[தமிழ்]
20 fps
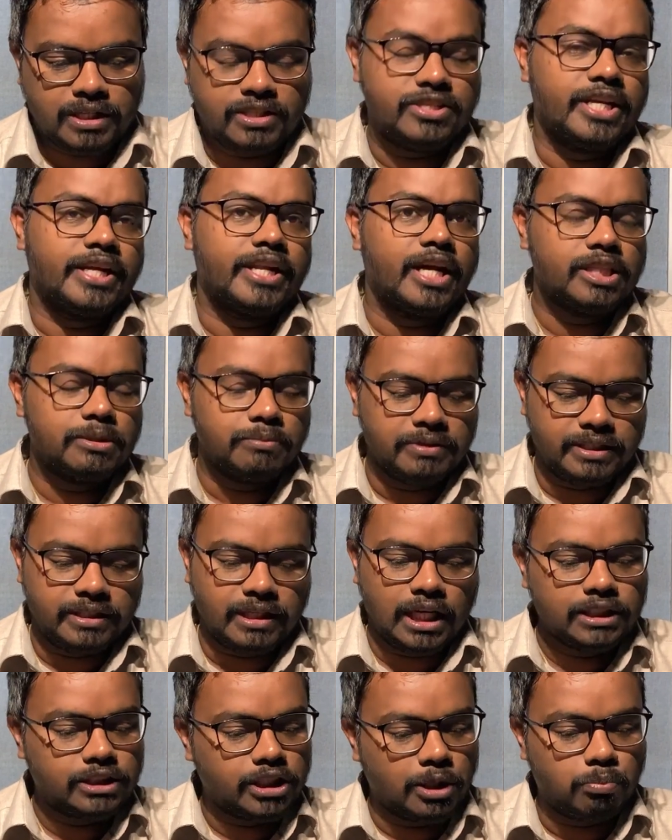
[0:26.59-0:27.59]

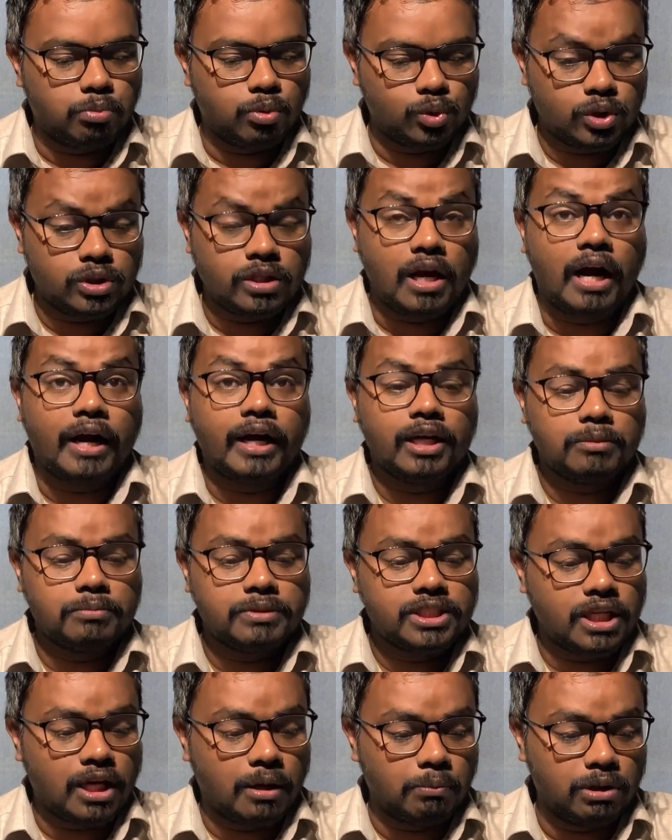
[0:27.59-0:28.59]
ஜனாதிபதியால் தற்போது
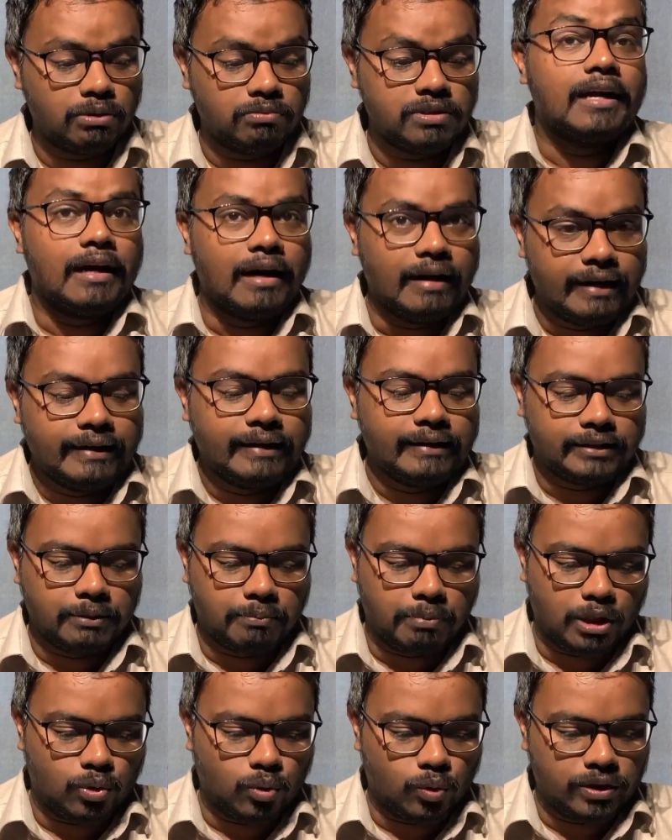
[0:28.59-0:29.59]
நாடாளுமன்ற அமர்வு
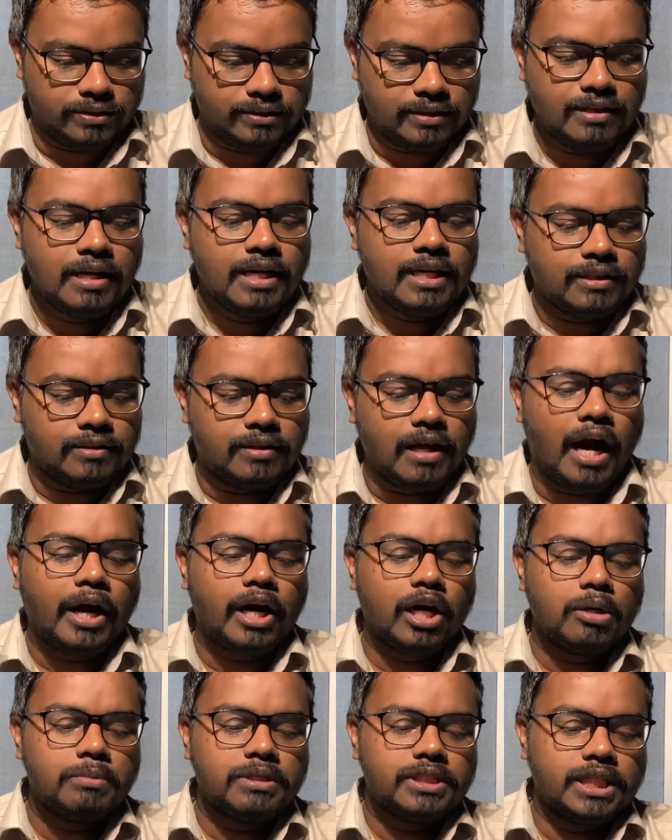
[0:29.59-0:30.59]
இடைநிறுத்தப்பட்டுள்ளது
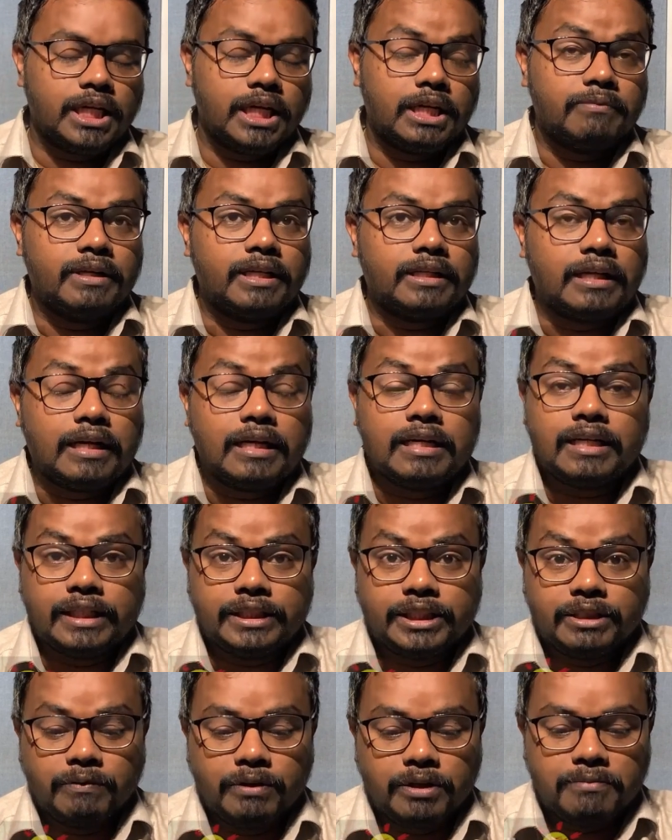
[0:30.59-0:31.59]
நாடாளுமன்ற நடவடிக்கைகள்
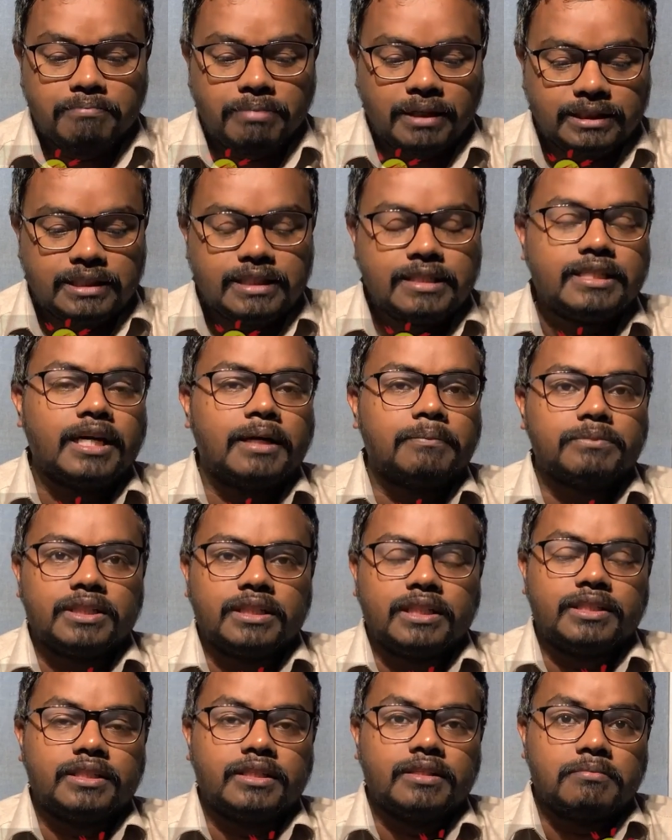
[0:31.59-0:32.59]
எதிர்வரும் பதினெட்டாம்
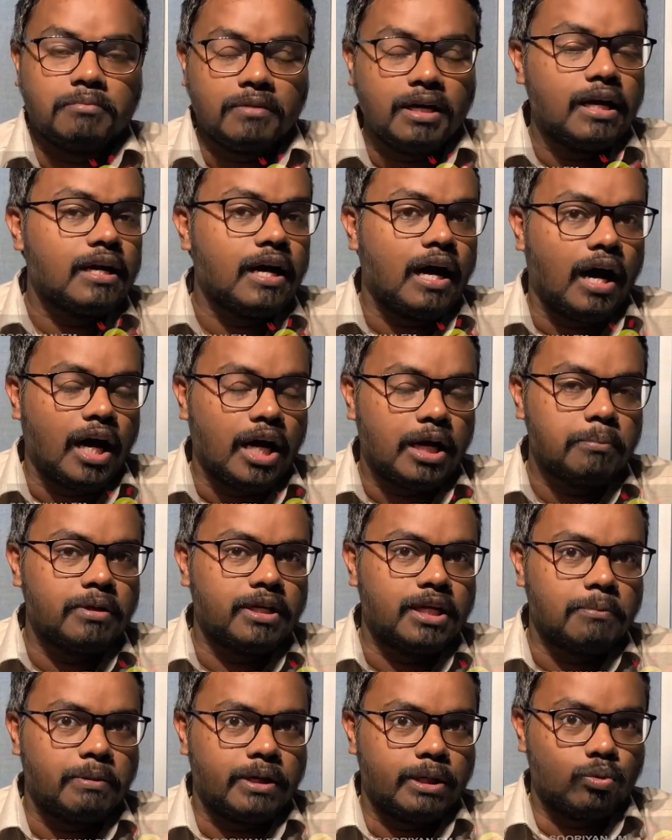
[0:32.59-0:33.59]
தேதி மீள
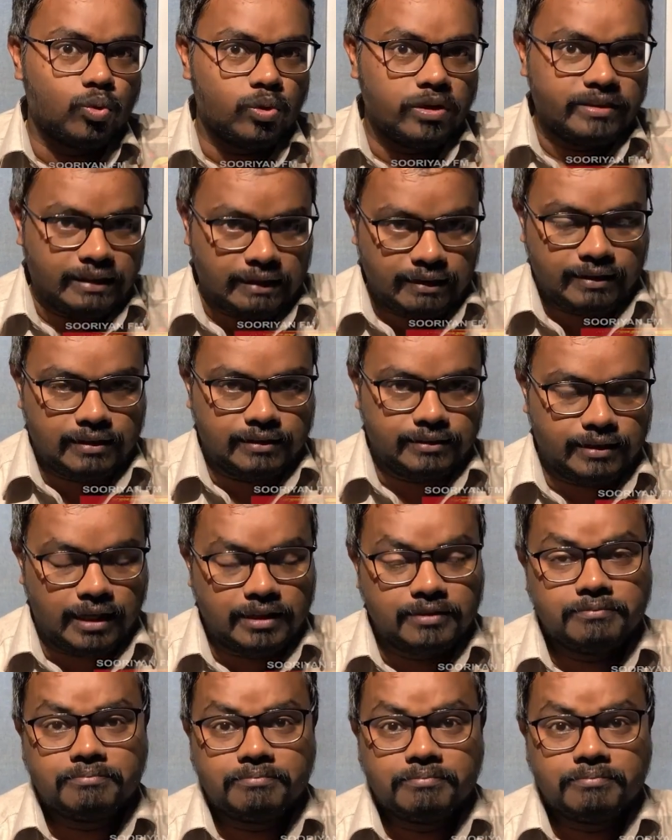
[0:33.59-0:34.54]
ஆரம்பிக்கப்பட உள்ள நிலையில்தான்